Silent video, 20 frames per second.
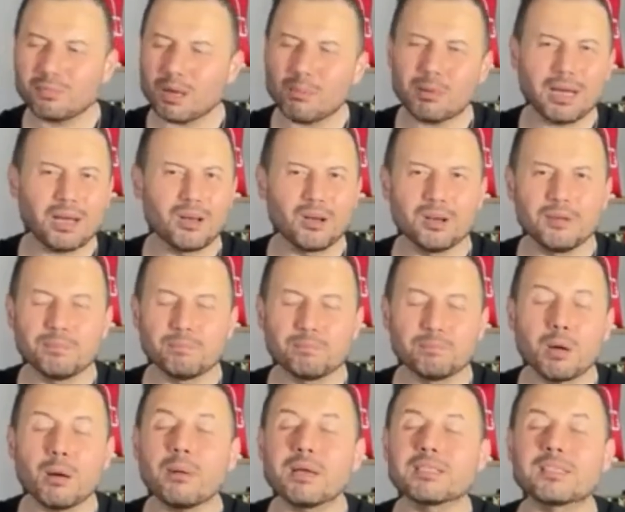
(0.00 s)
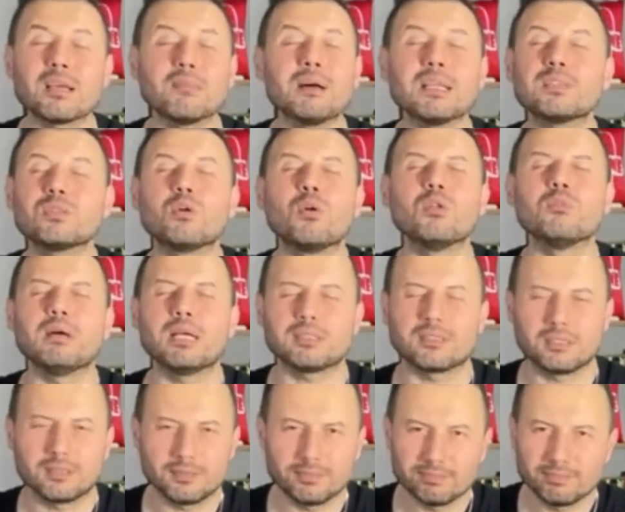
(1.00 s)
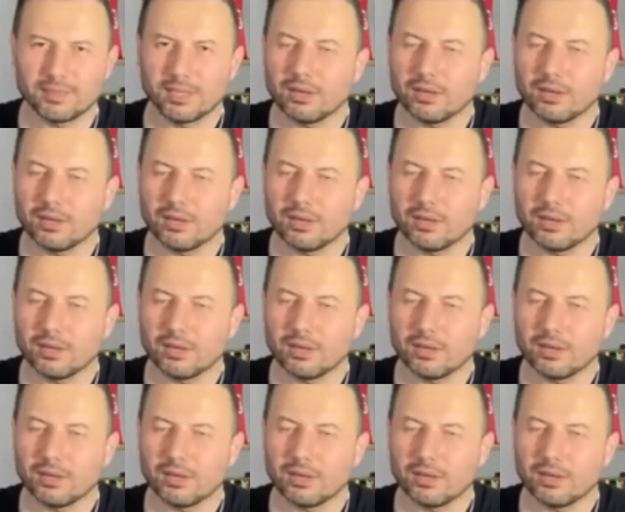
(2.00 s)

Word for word: Baba, baba Samatta olmaz.